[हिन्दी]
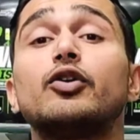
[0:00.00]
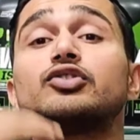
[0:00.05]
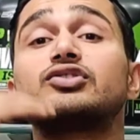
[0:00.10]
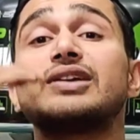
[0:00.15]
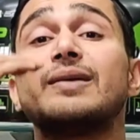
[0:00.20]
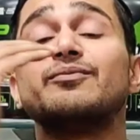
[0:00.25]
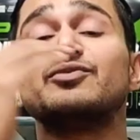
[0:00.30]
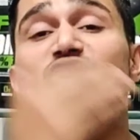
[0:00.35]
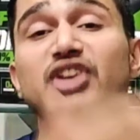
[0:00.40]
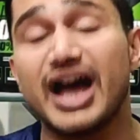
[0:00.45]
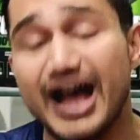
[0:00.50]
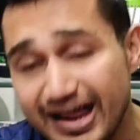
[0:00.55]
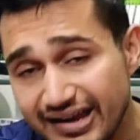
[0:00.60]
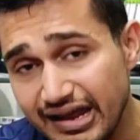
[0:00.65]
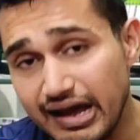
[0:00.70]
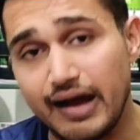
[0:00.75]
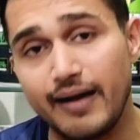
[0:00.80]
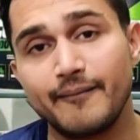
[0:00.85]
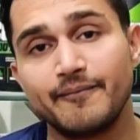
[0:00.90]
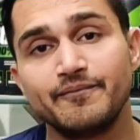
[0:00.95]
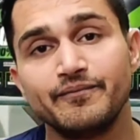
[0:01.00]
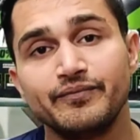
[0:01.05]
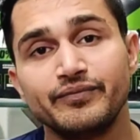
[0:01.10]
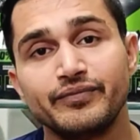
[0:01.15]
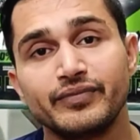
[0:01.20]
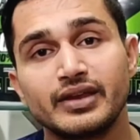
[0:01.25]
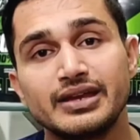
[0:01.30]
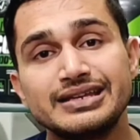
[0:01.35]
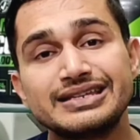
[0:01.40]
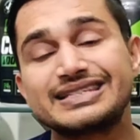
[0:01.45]
को समझाना
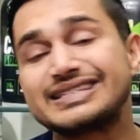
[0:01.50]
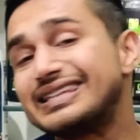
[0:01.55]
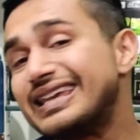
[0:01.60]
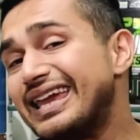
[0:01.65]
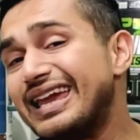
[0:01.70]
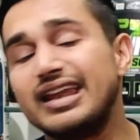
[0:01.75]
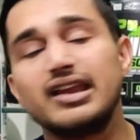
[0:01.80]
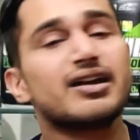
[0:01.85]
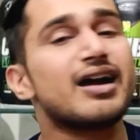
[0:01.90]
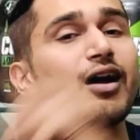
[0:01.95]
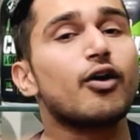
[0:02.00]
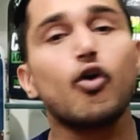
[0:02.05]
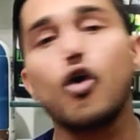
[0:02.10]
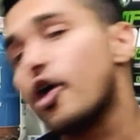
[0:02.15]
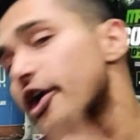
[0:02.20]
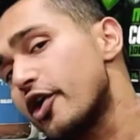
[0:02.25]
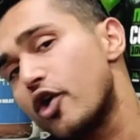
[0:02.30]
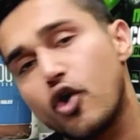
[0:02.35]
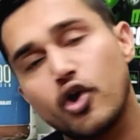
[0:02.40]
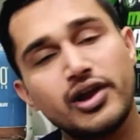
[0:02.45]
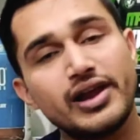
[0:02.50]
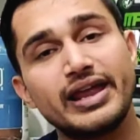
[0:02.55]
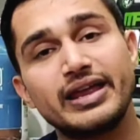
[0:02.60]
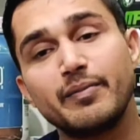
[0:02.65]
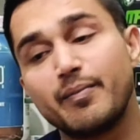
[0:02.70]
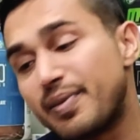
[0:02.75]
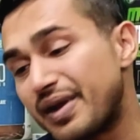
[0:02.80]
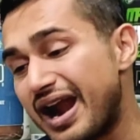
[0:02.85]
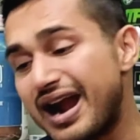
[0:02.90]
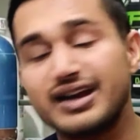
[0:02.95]
सेल का कोई गोल
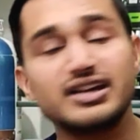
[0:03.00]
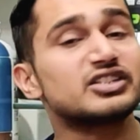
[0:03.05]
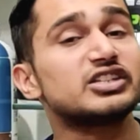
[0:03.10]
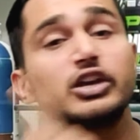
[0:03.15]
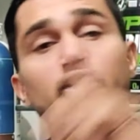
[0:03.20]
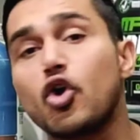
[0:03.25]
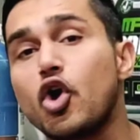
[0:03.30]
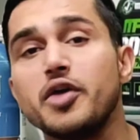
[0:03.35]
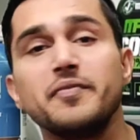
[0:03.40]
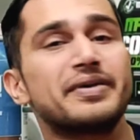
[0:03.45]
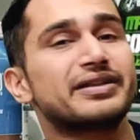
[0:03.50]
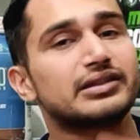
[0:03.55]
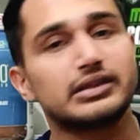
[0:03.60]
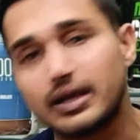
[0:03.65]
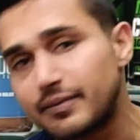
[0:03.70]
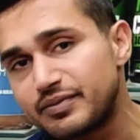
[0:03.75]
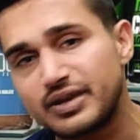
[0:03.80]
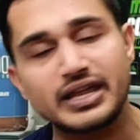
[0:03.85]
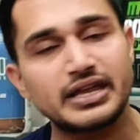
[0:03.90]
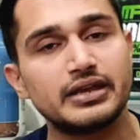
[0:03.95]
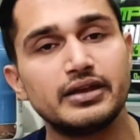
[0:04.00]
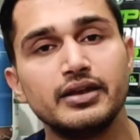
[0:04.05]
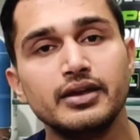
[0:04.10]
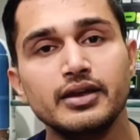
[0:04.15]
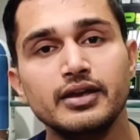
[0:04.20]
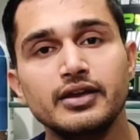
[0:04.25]
नहीं ब्रांड से कोई मतलब नहीं